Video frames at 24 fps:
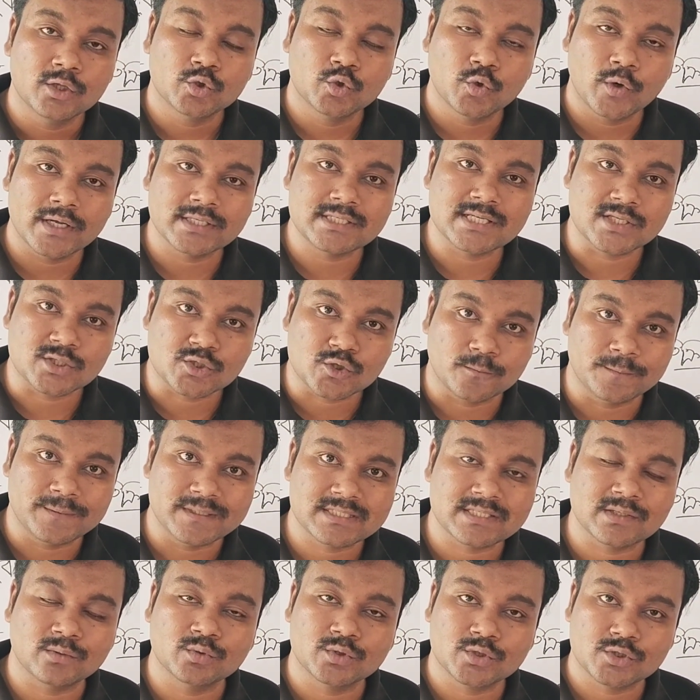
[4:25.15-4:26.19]
দু হাজার
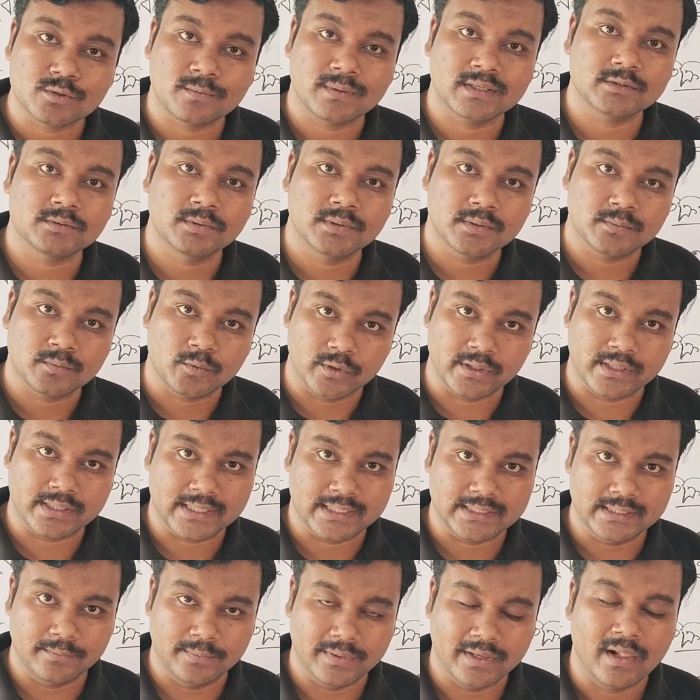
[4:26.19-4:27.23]
চব্বিশে উচ্চ মাধ্যমিক
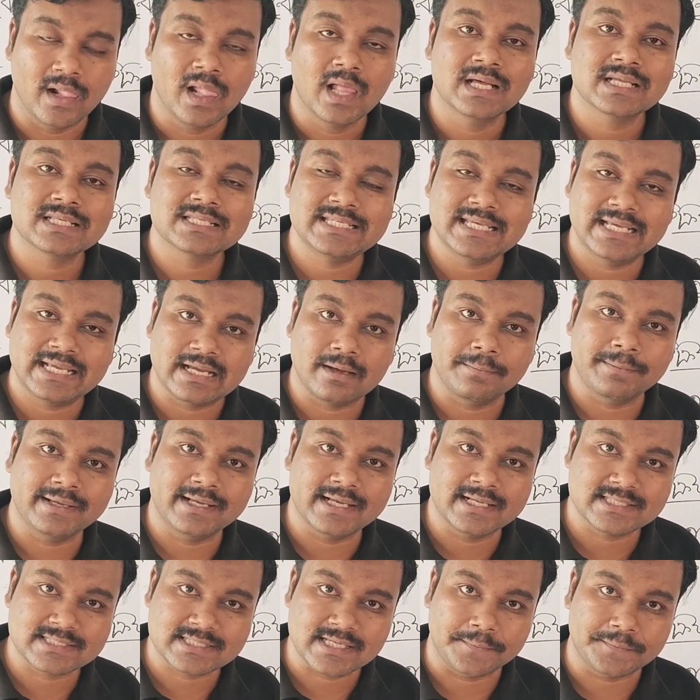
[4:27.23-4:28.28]
পরীক্ষা দেবে
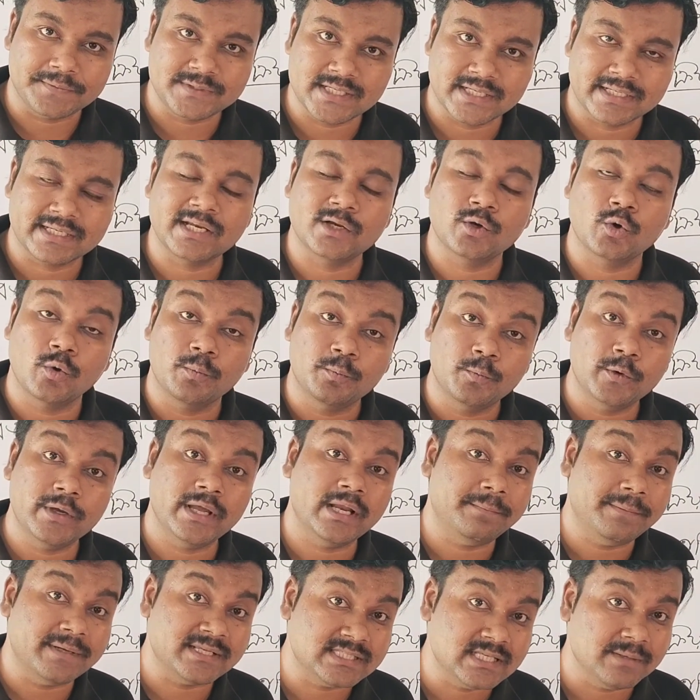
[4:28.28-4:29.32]
শিক্ষাবিজ্ঞান সাবজেক্টে
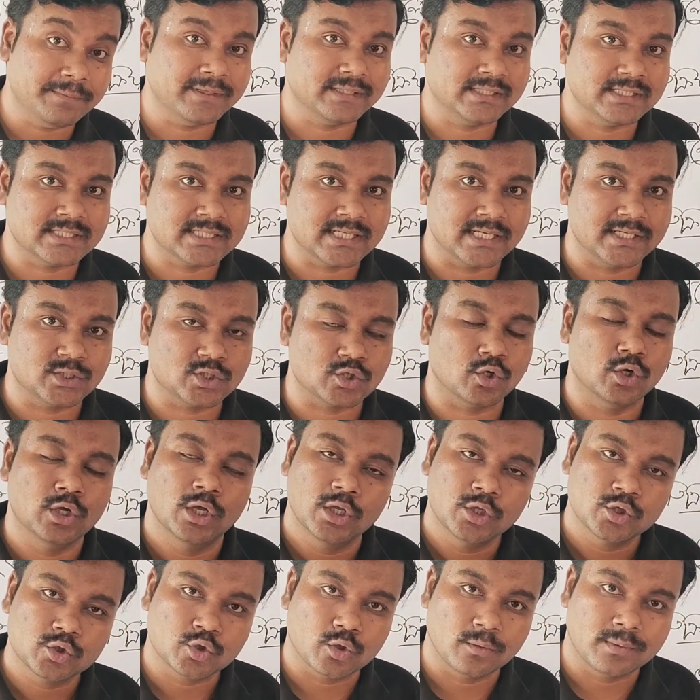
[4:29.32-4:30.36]
নব্বইয়ের বেশি পেতে চাইছো
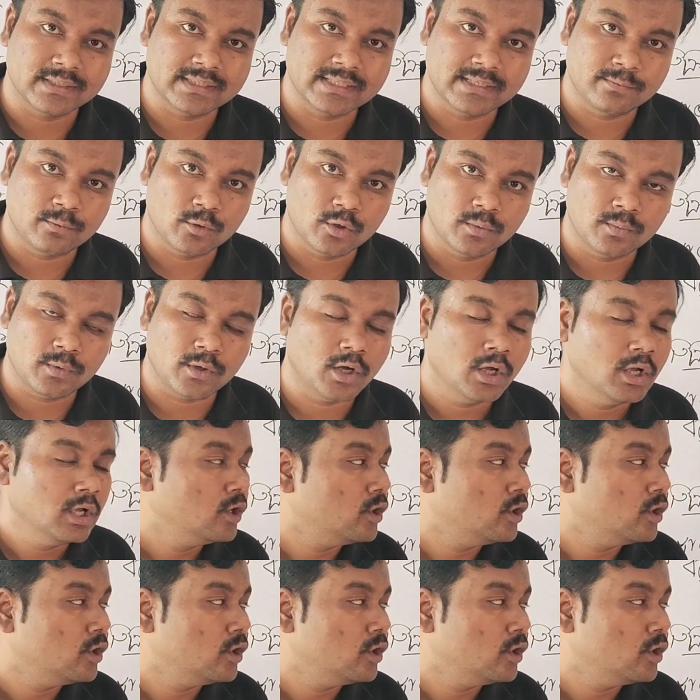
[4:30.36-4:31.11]
তোমাদের বলবো